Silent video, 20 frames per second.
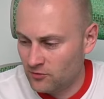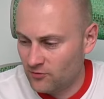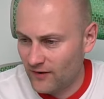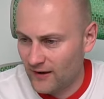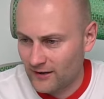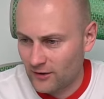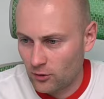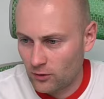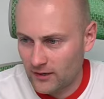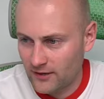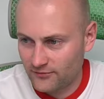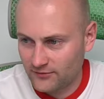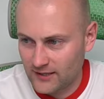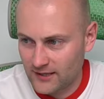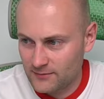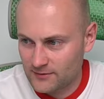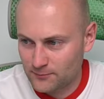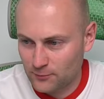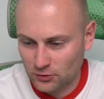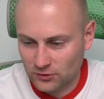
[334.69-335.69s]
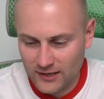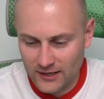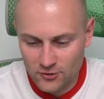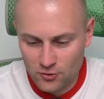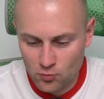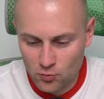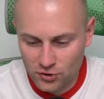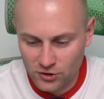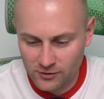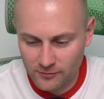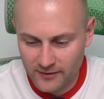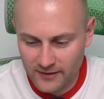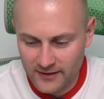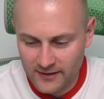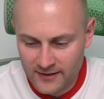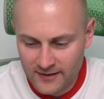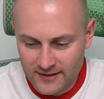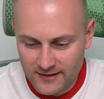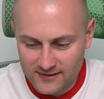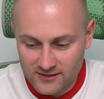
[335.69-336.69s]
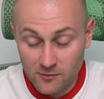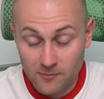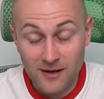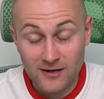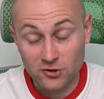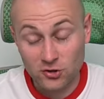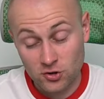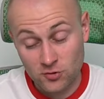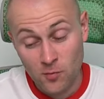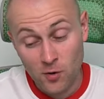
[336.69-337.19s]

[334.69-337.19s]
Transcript: dwa gole w tym spotkaniu musimy zobaczyć.